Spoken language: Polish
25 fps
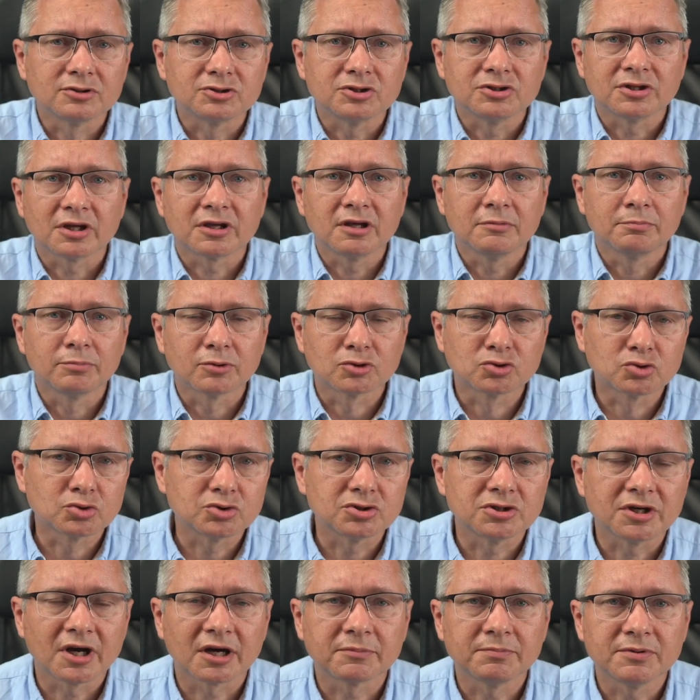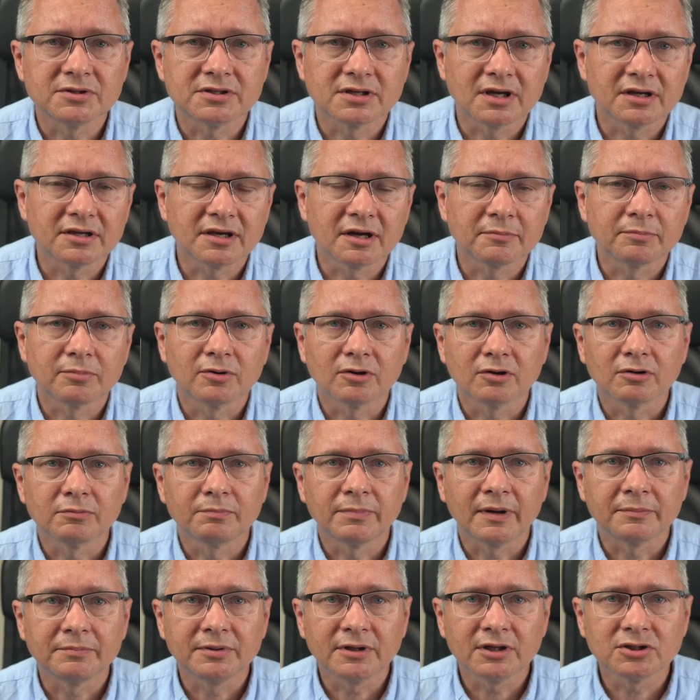czyli takie poczucie jak pisania po
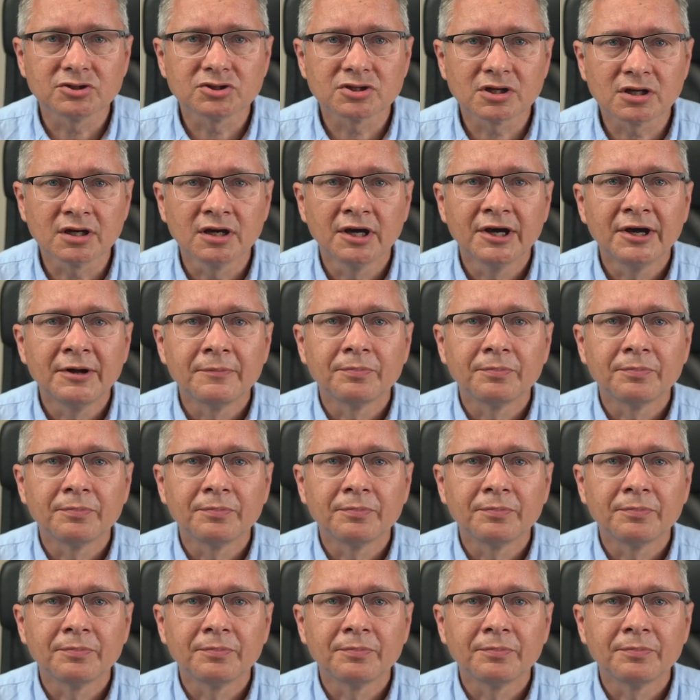papierze.